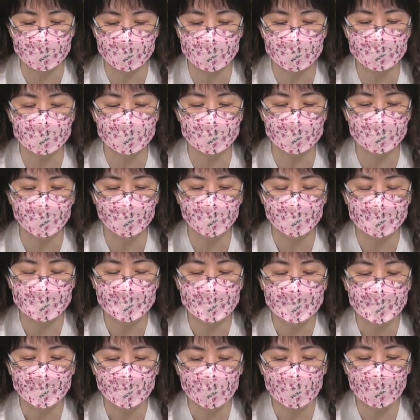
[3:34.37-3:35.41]
儿子，
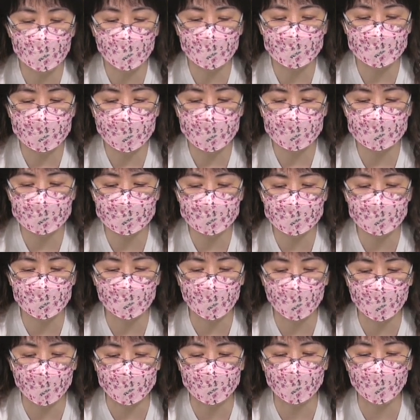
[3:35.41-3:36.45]
说他是
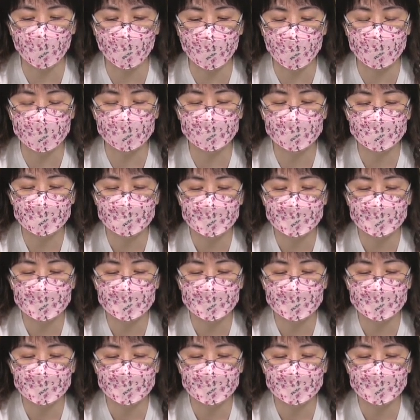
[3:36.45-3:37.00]
鬼王。